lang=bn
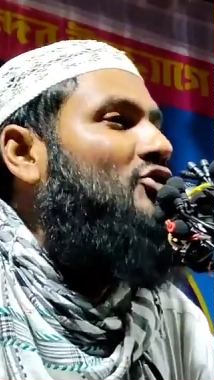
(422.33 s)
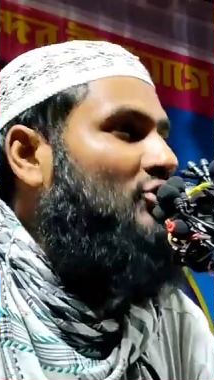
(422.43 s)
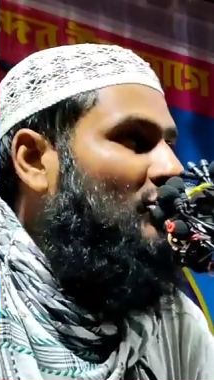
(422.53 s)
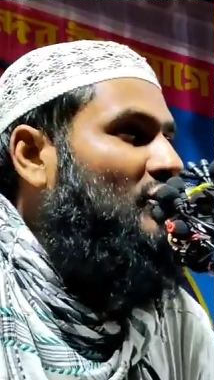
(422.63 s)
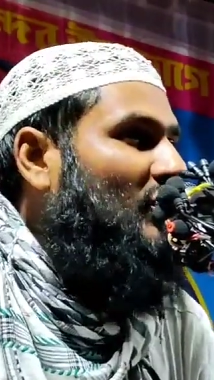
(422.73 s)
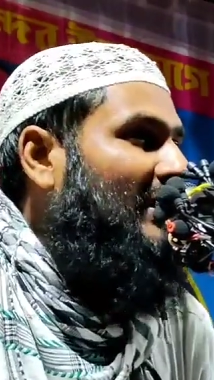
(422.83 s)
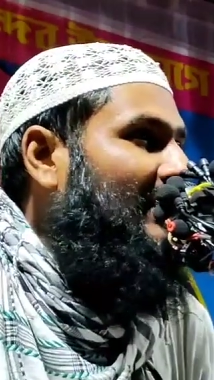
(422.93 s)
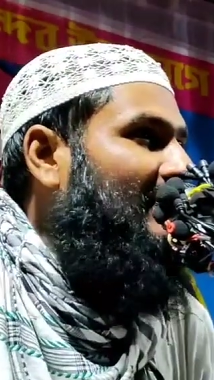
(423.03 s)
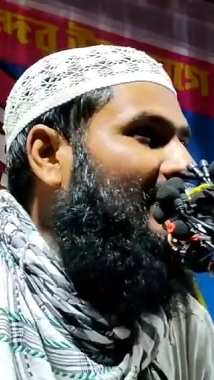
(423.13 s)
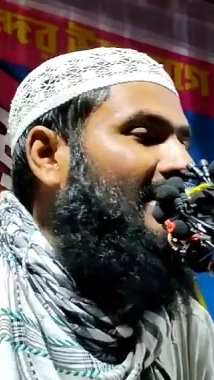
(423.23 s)
অর্জন
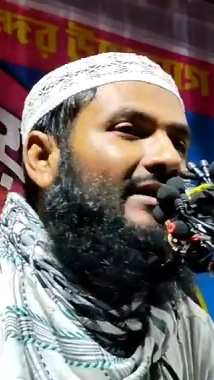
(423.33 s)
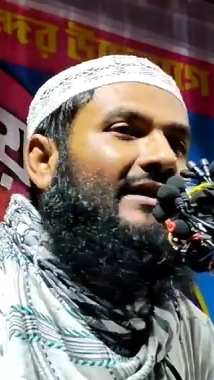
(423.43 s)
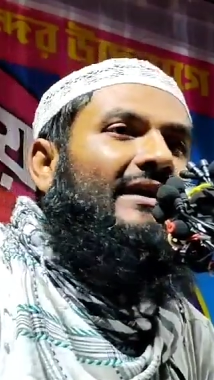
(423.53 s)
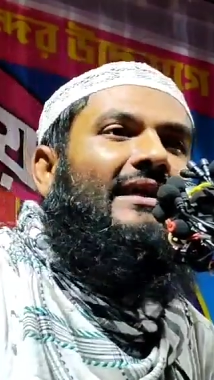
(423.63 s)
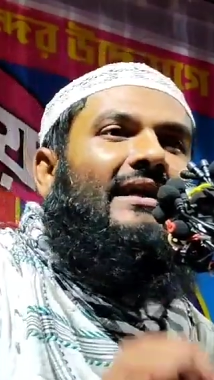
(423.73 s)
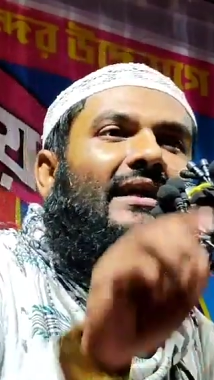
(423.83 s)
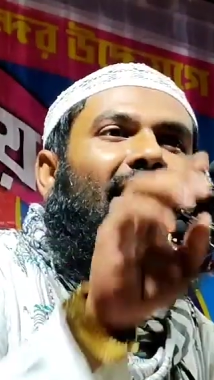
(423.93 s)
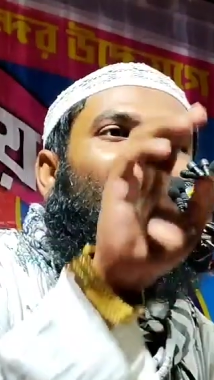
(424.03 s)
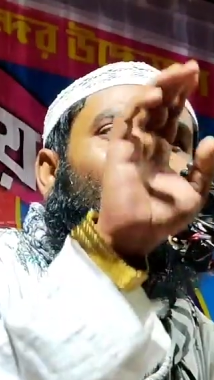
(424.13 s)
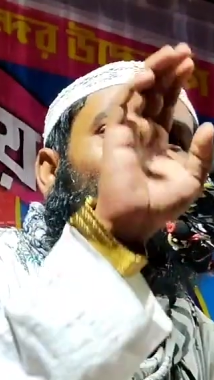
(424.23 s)
করে এরা
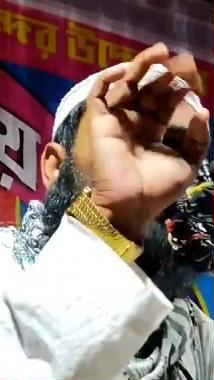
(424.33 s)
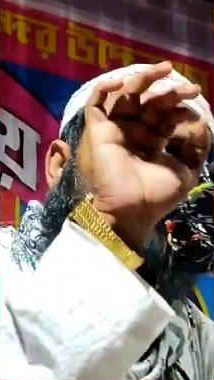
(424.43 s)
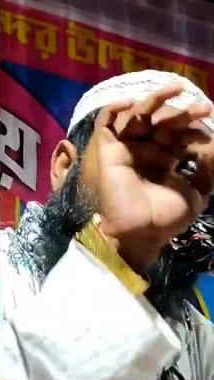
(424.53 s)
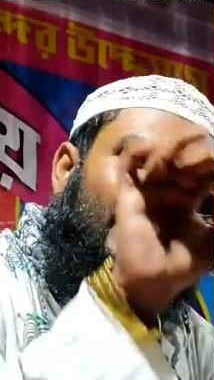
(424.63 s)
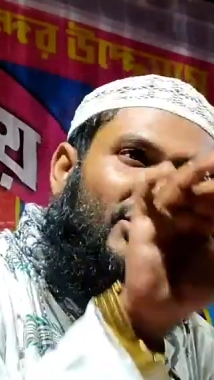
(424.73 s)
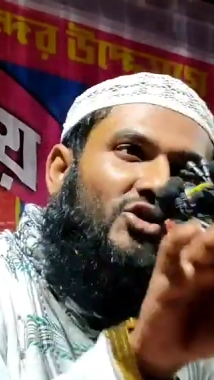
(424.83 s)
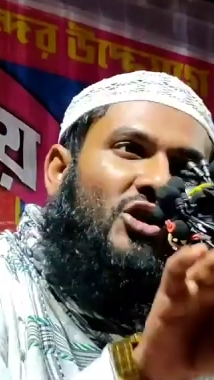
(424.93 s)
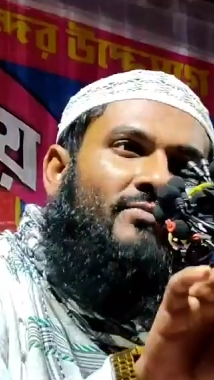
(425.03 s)
দুনিয়াতে